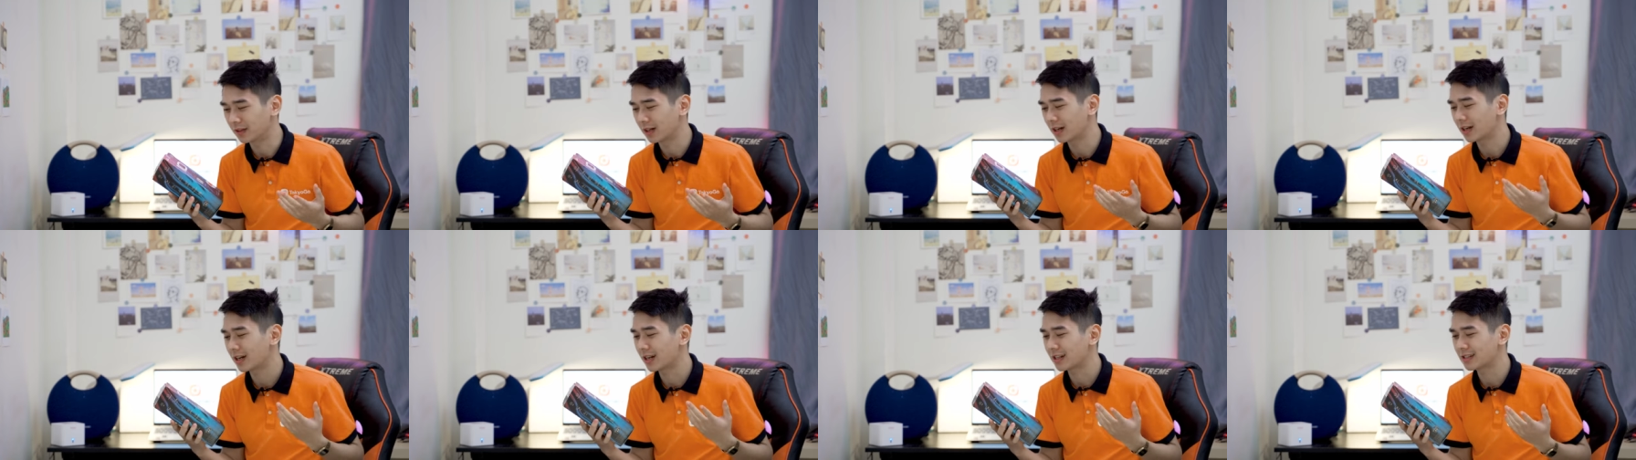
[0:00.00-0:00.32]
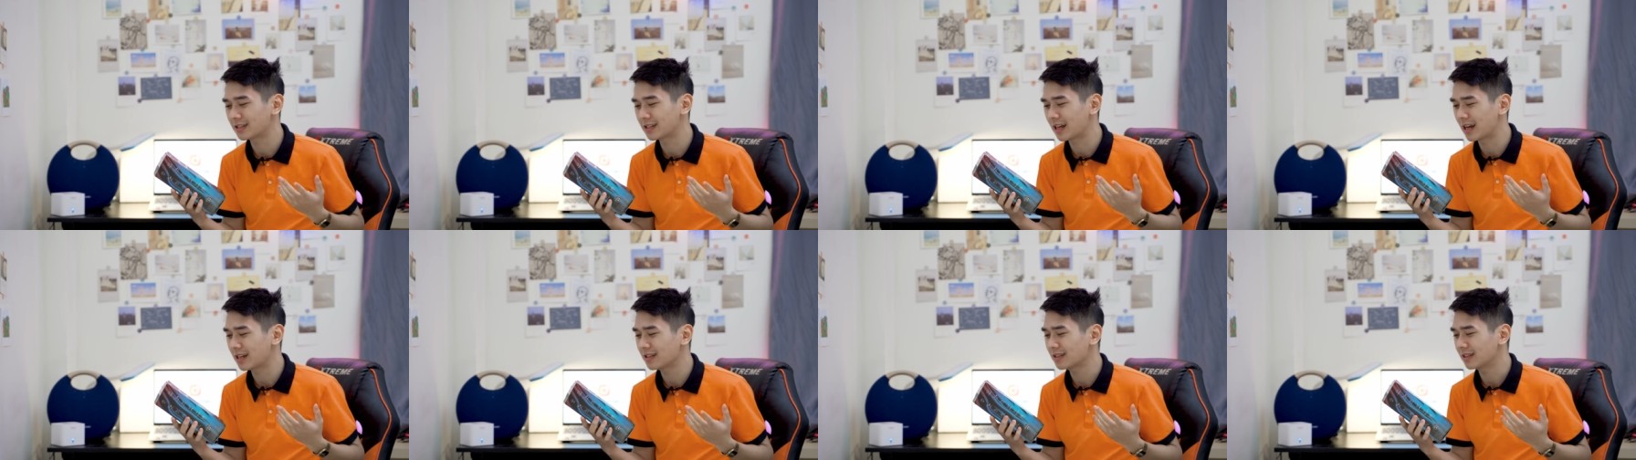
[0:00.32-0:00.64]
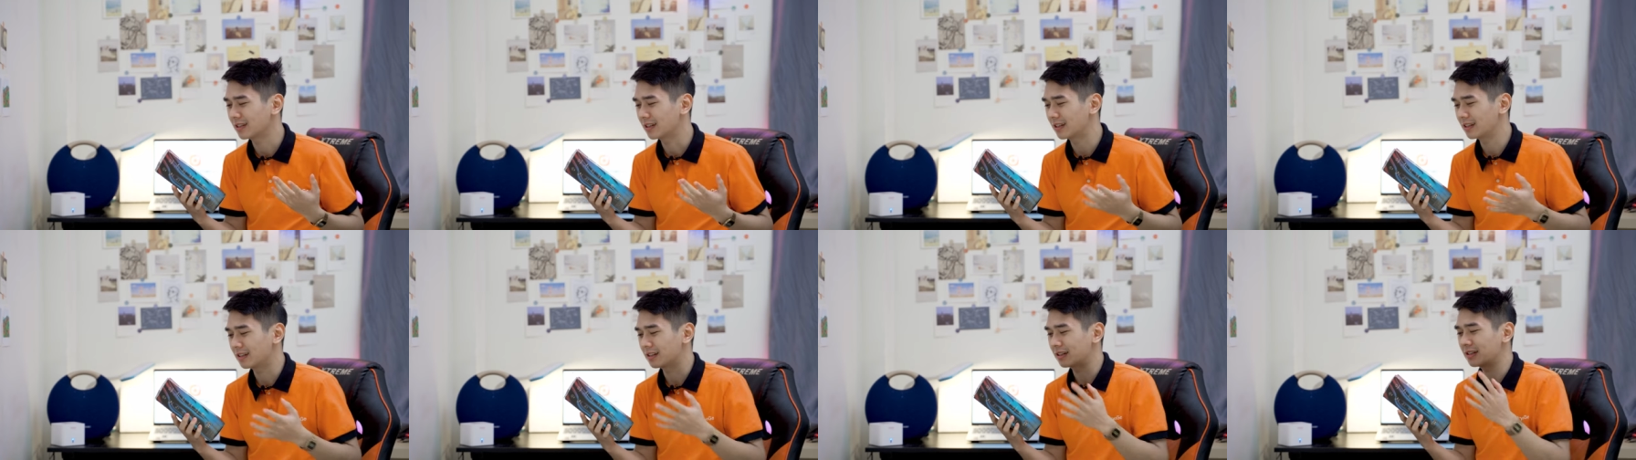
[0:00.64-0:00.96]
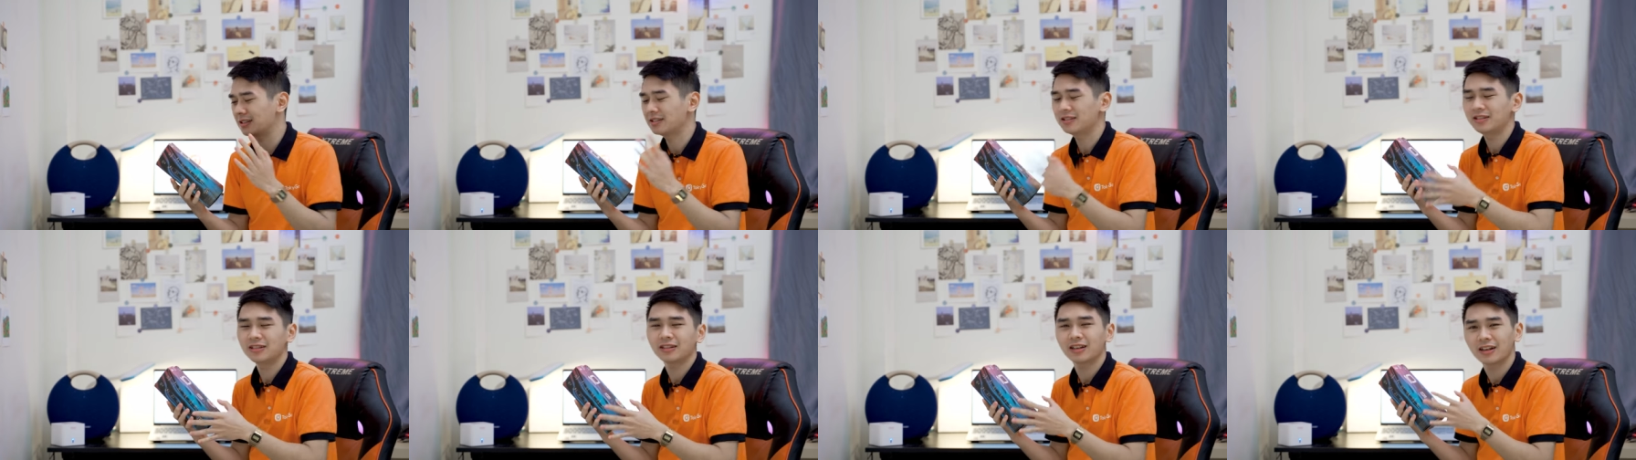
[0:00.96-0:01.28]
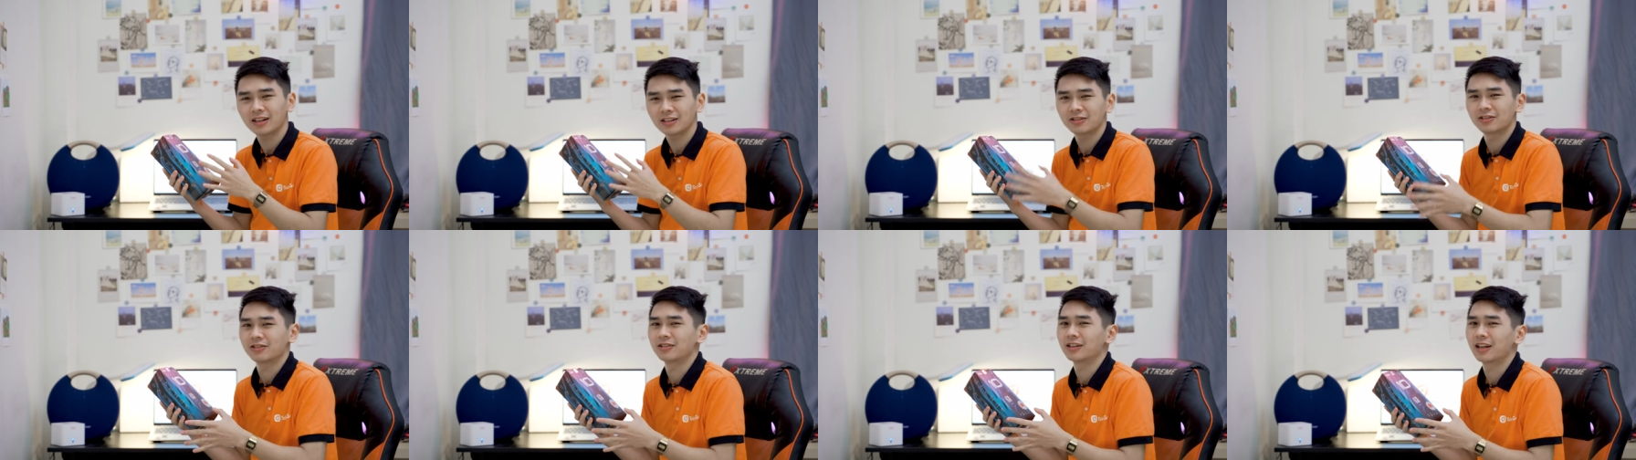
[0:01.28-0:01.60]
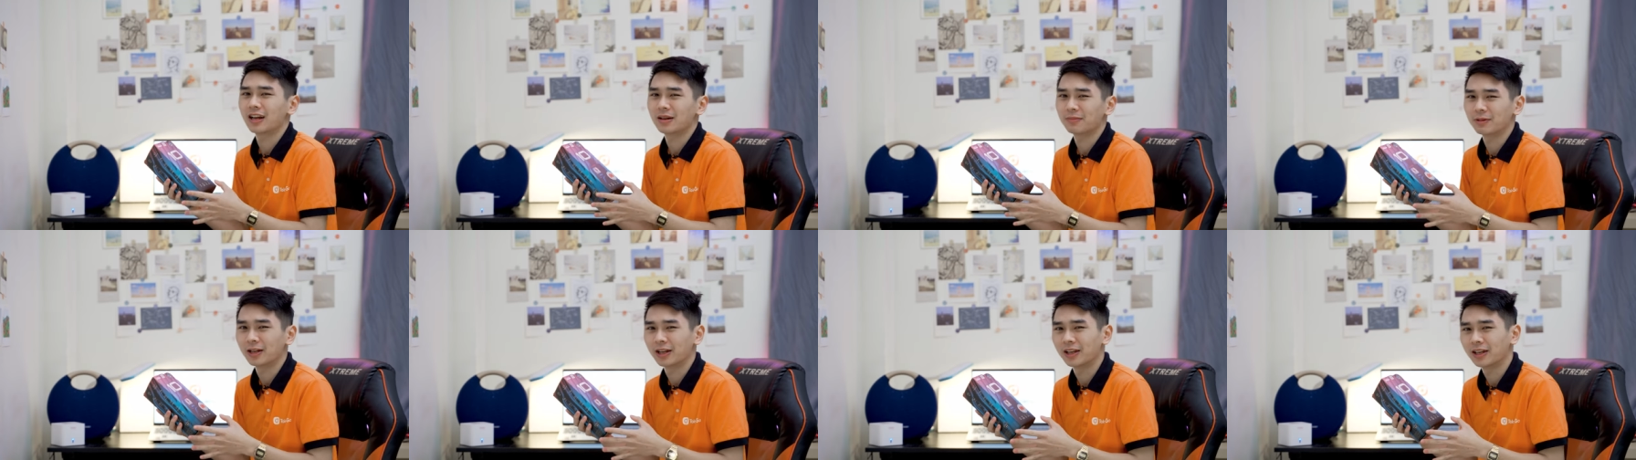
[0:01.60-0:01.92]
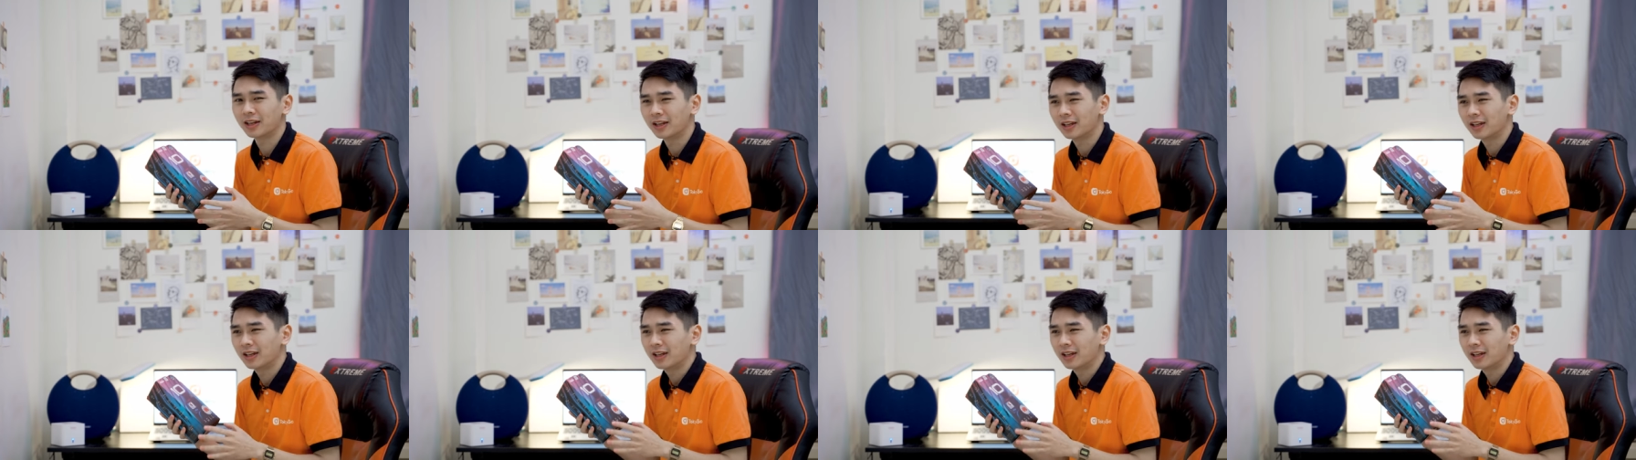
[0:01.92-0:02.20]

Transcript: và đã đánh giá rằng là cái chiếc action cam này